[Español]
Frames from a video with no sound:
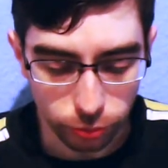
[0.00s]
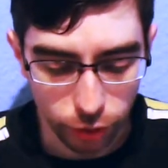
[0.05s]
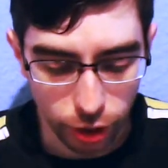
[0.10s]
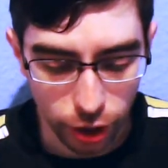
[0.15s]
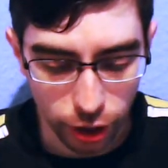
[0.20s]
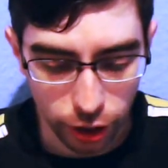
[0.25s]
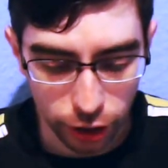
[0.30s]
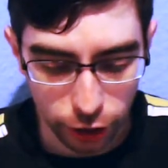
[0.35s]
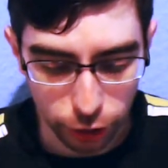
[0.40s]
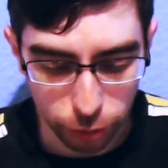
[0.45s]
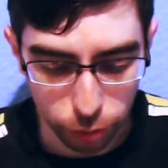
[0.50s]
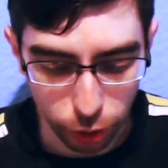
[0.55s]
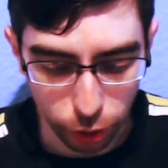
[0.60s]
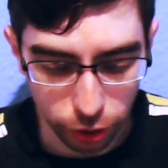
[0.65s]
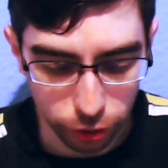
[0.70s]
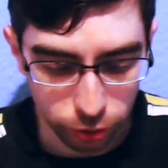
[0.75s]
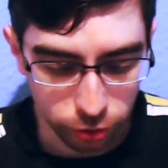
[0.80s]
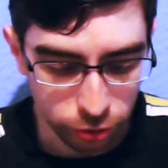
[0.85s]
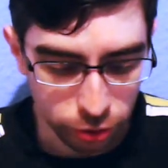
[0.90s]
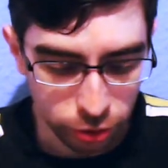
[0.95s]
Eh,
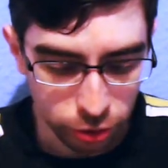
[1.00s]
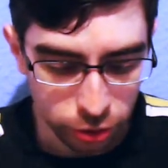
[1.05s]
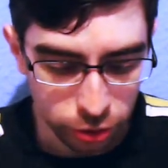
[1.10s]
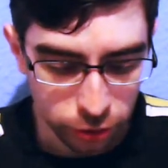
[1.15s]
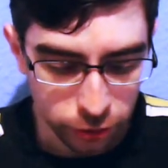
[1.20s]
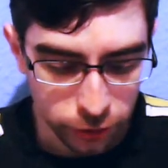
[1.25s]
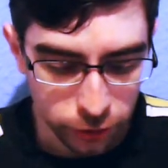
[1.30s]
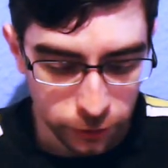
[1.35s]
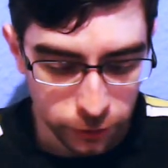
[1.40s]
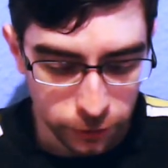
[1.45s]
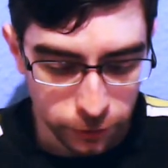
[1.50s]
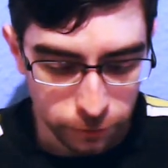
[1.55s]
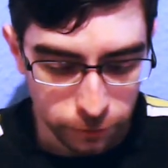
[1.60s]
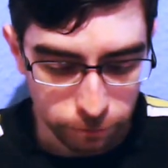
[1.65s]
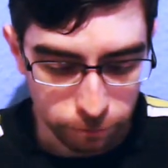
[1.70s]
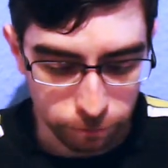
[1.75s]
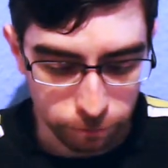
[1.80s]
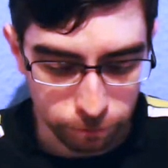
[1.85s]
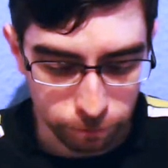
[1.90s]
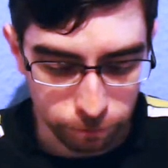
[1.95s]
bueno,
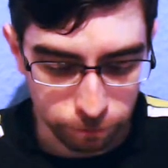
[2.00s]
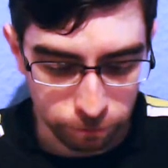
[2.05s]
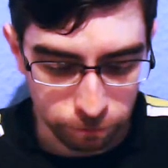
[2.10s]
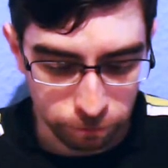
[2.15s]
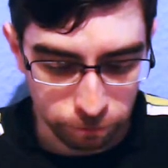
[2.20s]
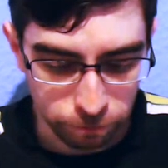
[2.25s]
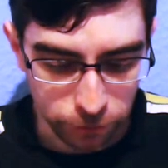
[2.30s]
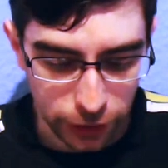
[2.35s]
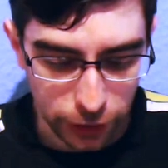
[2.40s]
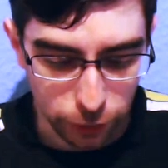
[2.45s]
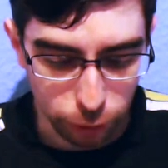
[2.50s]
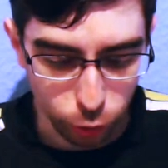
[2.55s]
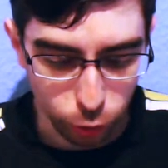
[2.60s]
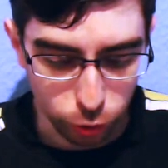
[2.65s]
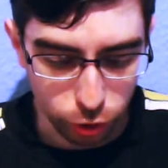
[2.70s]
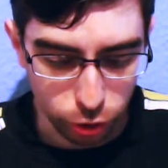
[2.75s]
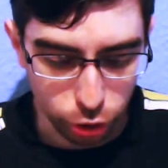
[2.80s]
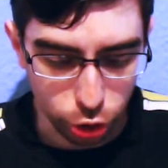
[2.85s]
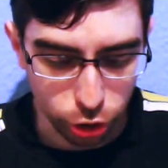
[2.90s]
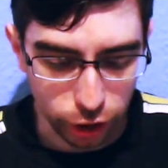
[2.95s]
mm, que
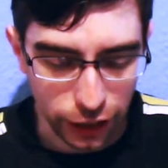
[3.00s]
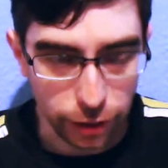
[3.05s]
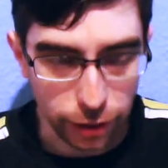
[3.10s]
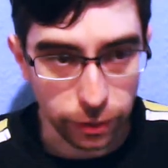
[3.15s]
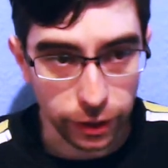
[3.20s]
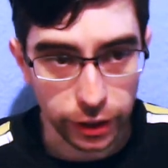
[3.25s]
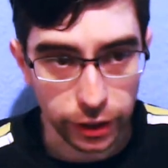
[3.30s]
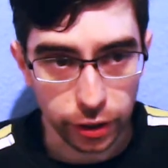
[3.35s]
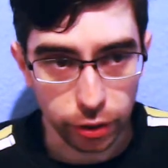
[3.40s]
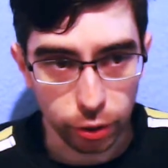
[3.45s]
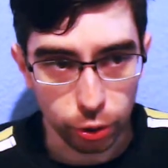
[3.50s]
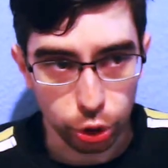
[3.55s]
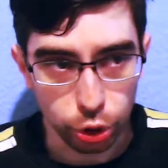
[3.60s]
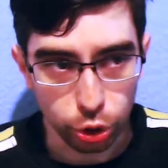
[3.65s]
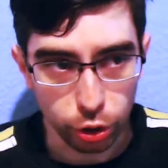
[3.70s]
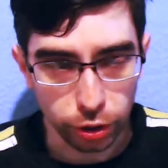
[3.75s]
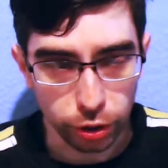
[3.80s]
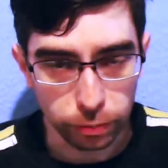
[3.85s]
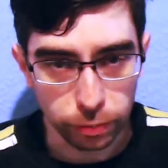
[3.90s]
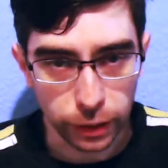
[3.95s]
mutaba incluso
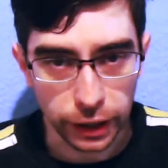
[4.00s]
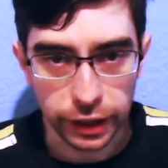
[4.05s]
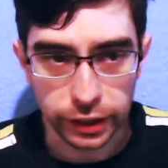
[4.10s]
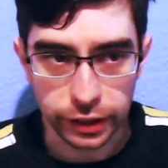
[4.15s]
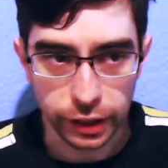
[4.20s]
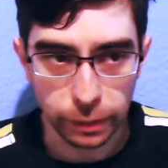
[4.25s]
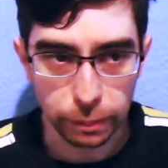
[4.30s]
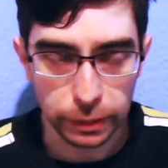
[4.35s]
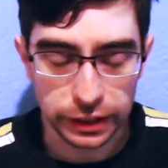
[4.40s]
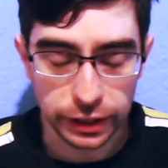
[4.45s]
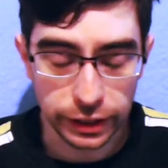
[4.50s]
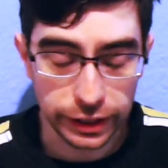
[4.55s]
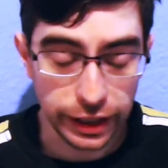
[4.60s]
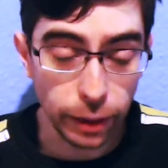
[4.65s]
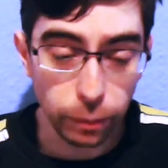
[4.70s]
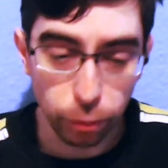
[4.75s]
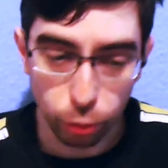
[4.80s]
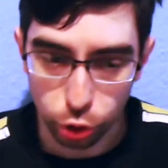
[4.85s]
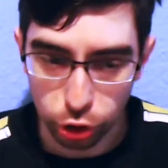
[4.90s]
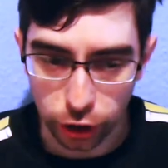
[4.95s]
en varias cepas, que ya ha
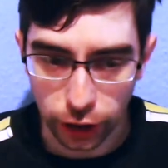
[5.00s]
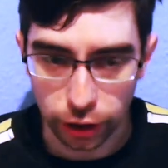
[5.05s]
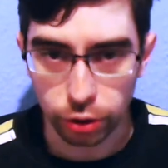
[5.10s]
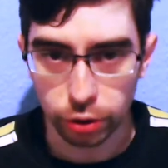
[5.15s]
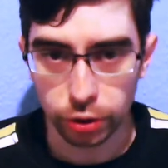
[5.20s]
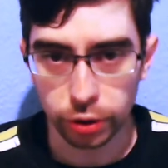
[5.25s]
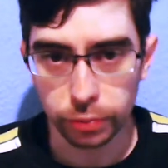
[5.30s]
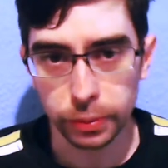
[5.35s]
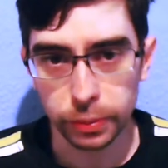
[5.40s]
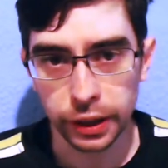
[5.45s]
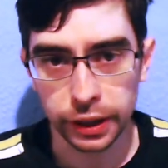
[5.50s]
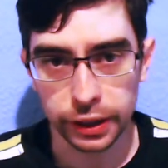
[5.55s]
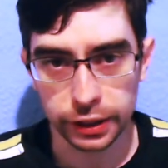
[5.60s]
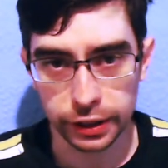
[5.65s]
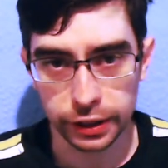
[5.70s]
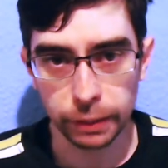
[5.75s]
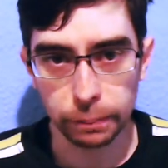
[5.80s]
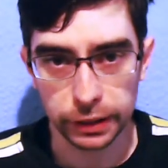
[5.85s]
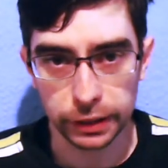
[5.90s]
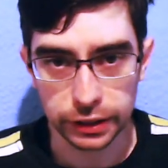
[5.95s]
mutado en varias
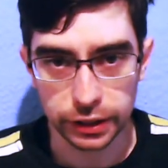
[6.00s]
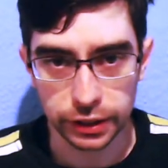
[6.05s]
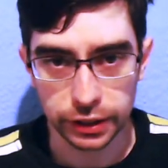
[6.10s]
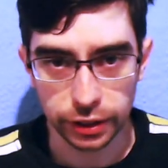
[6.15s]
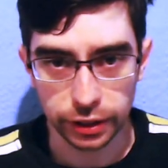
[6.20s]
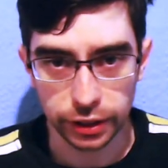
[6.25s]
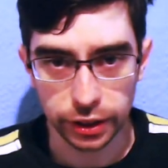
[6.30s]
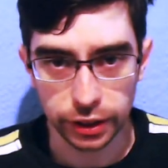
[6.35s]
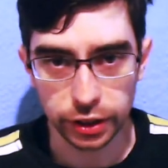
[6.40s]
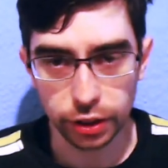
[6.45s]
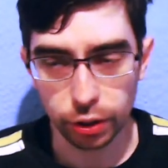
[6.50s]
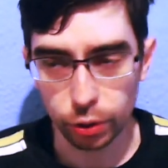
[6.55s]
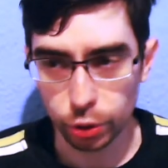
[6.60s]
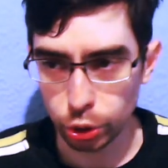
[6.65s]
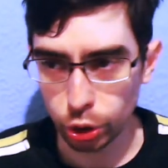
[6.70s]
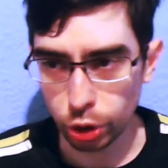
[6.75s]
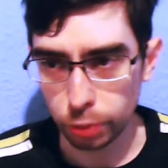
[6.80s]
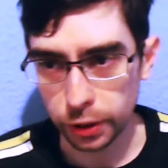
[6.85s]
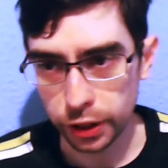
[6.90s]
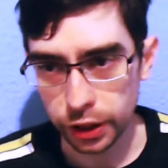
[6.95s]
cepas distintas, incluso
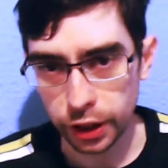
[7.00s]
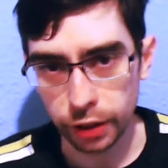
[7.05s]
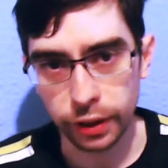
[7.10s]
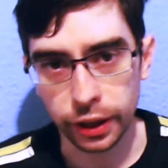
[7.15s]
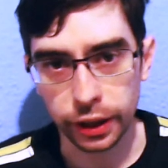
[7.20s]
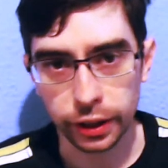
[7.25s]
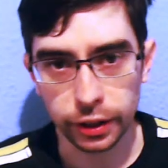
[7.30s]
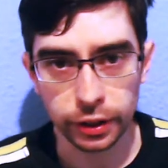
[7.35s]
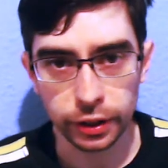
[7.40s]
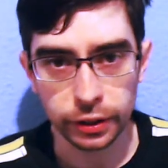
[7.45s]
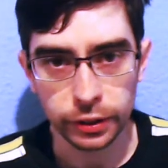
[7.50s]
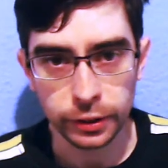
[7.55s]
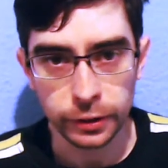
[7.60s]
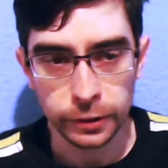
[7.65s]
comentaba que,